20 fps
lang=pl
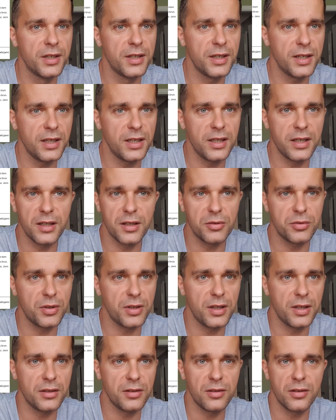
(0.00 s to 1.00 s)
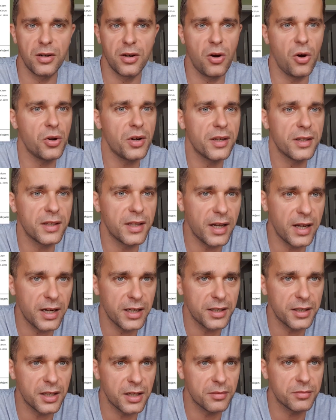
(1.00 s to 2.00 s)
e, które no,
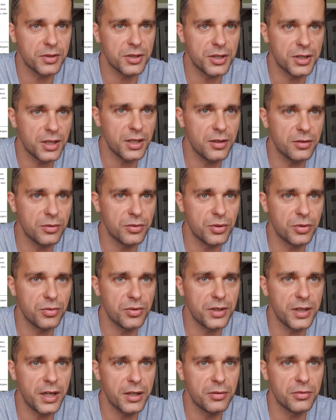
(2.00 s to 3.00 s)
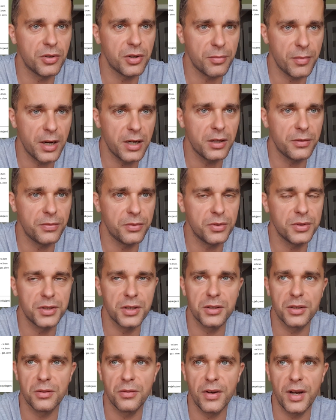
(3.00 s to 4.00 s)
horrendalnie nam dzisiaj utrudniają normalne
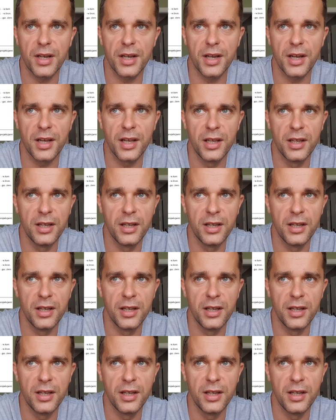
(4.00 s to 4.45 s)
funkcjonowanie.